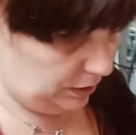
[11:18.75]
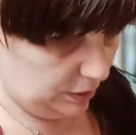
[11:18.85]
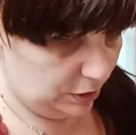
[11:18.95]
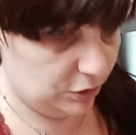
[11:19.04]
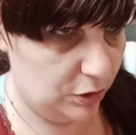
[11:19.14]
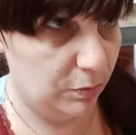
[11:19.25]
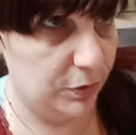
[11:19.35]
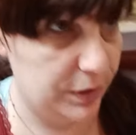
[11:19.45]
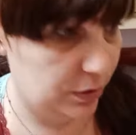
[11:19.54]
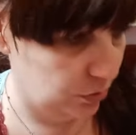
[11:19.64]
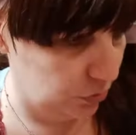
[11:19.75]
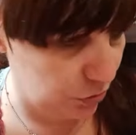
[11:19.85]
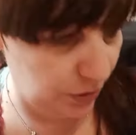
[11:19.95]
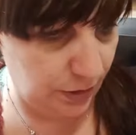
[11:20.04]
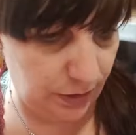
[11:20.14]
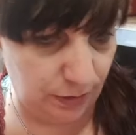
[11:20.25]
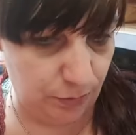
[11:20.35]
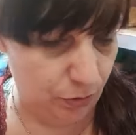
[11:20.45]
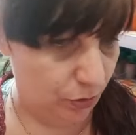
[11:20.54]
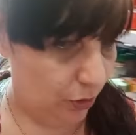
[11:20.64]
Et j'ai commencé à ranger
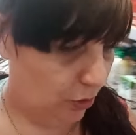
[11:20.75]
également